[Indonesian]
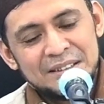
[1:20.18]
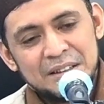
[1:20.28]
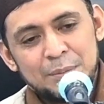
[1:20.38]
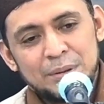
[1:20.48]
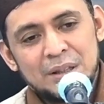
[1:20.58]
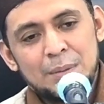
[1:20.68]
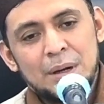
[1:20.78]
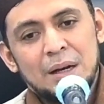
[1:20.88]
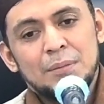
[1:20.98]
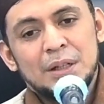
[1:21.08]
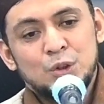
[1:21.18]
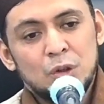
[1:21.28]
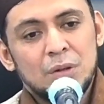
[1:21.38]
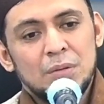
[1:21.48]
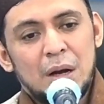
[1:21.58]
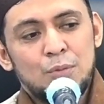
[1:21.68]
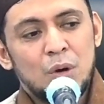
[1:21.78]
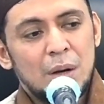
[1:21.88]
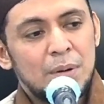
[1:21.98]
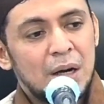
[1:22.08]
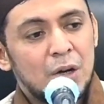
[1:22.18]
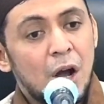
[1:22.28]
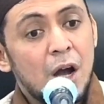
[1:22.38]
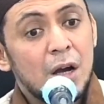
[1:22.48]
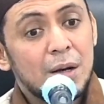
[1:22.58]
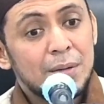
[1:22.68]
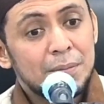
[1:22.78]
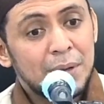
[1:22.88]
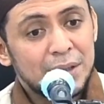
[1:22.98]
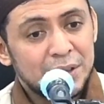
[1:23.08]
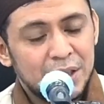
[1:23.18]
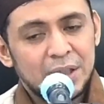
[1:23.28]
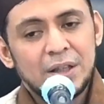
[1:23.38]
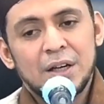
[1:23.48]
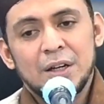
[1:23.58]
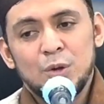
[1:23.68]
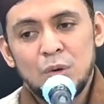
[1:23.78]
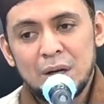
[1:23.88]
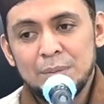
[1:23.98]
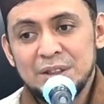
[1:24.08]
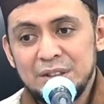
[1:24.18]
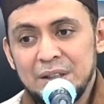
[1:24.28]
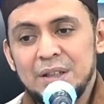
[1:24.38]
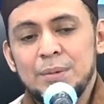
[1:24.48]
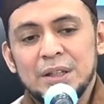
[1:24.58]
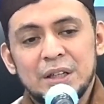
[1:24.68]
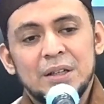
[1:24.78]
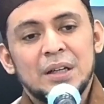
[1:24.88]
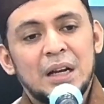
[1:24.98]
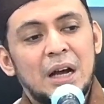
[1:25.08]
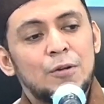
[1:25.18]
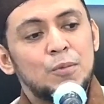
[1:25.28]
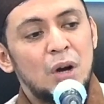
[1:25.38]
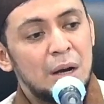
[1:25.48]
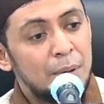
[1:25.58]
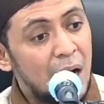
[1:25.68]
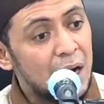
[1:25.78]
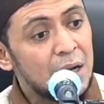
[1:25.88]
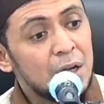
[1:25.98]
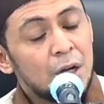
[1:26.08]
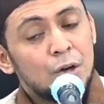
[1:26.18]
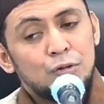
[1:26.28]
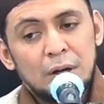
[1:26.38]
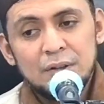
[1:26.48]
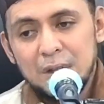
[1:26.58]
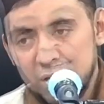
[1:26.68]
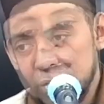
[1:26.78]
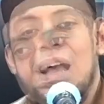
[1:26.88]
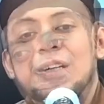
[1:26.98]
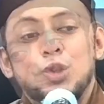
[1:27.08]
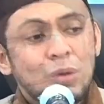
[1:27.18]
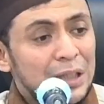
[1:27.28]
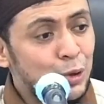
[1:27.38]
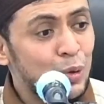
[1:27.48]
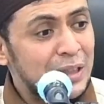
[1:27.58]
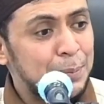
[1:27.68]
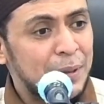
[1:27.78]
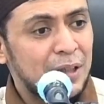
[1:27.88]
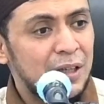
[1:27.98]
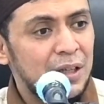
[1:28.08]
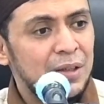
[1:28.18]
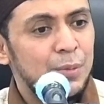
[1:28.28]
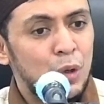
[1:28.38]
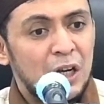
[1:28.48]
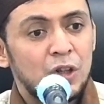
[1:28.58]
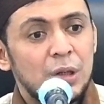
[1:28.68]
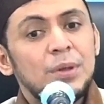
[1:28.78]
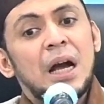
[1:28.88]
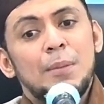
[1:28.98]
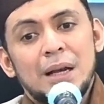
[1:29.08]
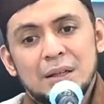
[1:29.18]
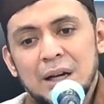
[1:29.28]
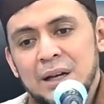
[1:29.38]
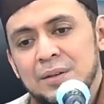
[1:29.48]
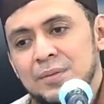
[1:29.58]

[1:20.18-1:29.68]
Yang pertama masuk abu abah matik Yang keluar masjid dibaca dengan abu abah fadlik. Sunnah-sunnah seperti ini di bulan Rajab diamalkan.